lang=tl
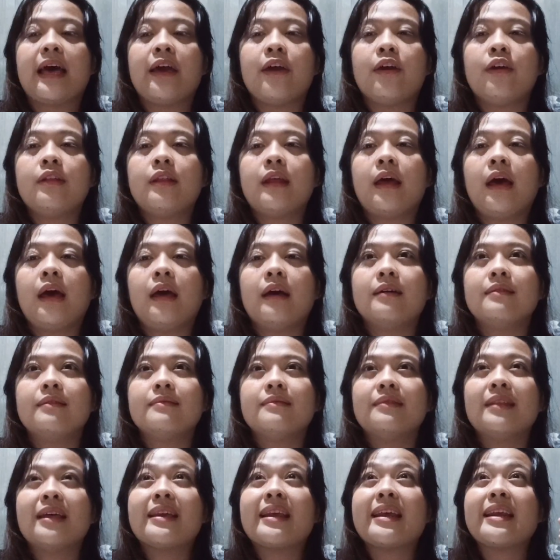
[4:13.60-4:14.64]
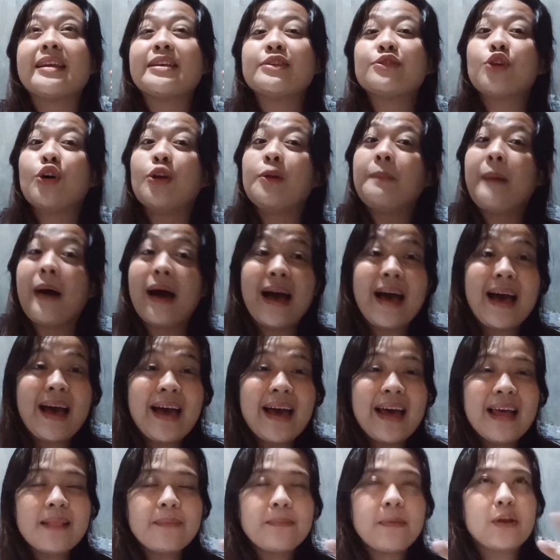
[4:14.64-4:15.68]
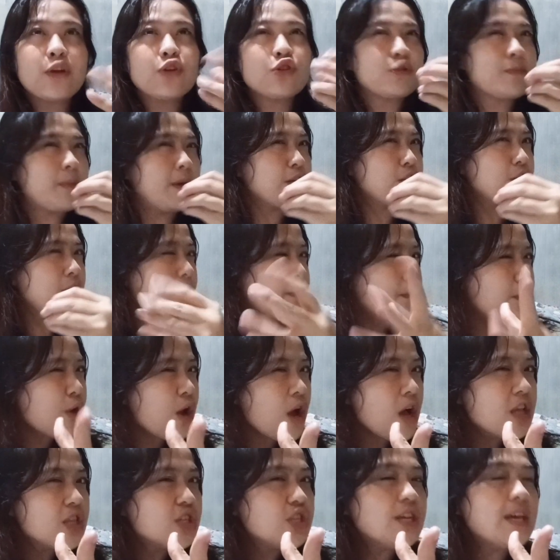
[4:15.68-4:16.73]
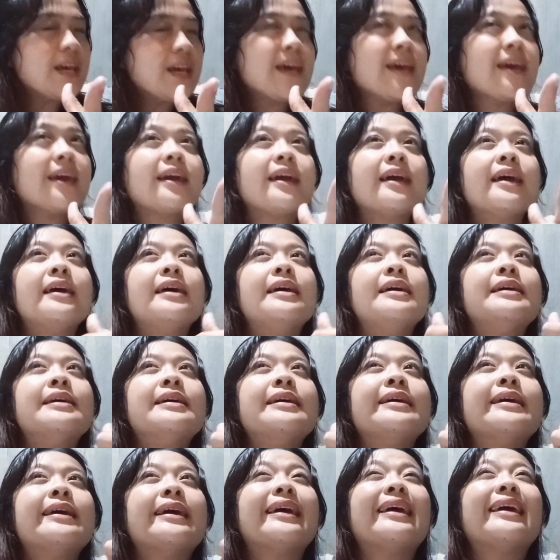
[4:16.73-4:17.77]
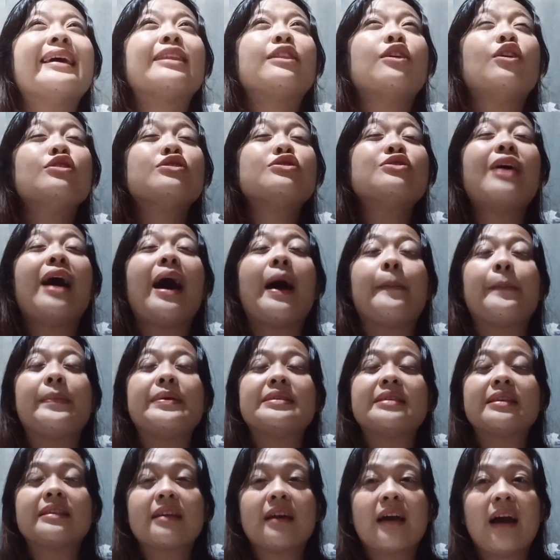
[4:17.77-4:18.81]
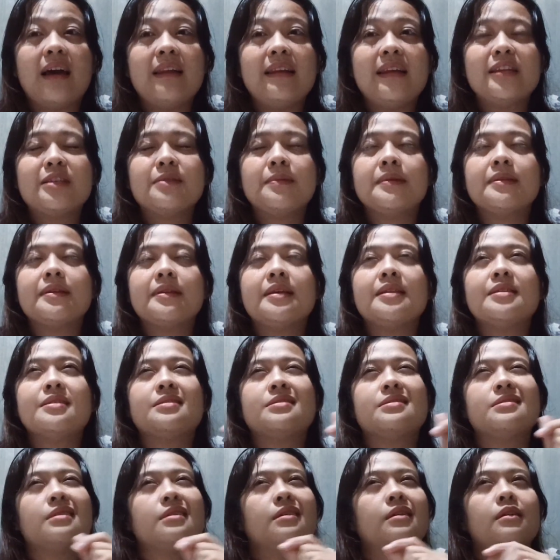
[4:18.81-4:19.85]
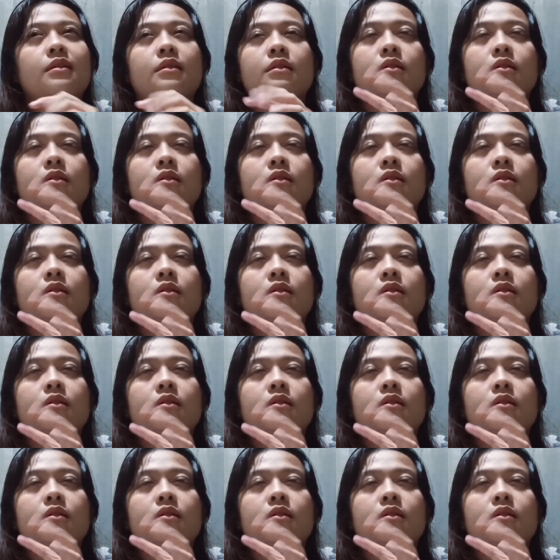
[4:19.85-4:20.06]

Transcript: tayo na nare-resolvahan, merong special project. It also happens in college, but it's